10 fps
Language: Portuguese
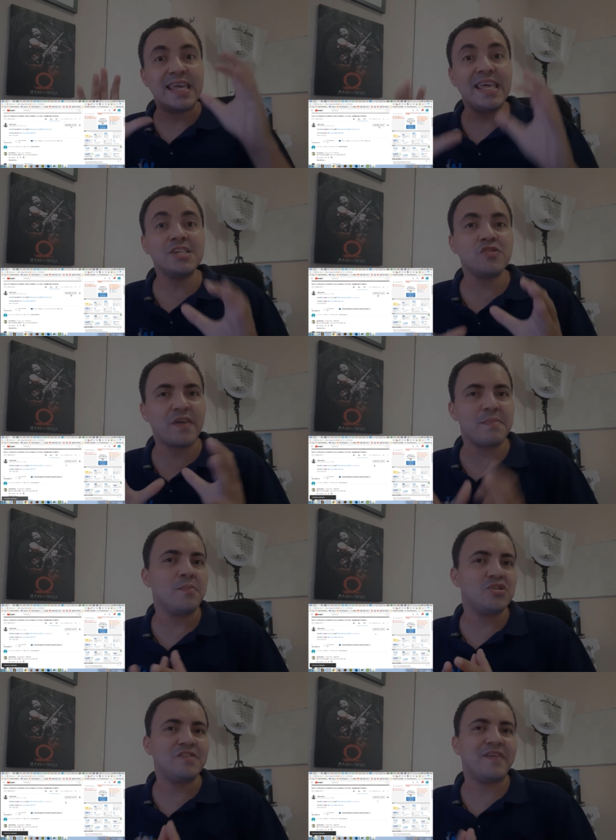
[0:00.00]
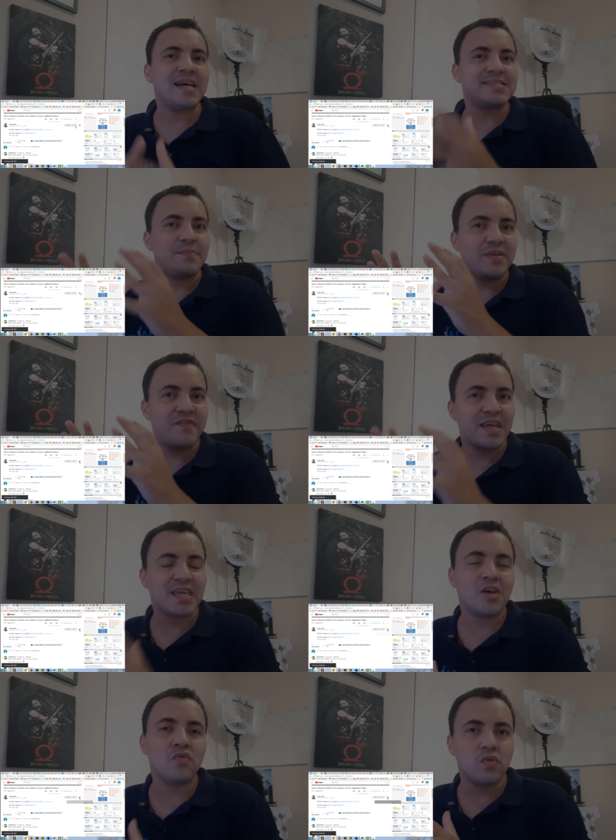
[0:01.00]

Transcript: isso vai me motivar a sempre vir aqui com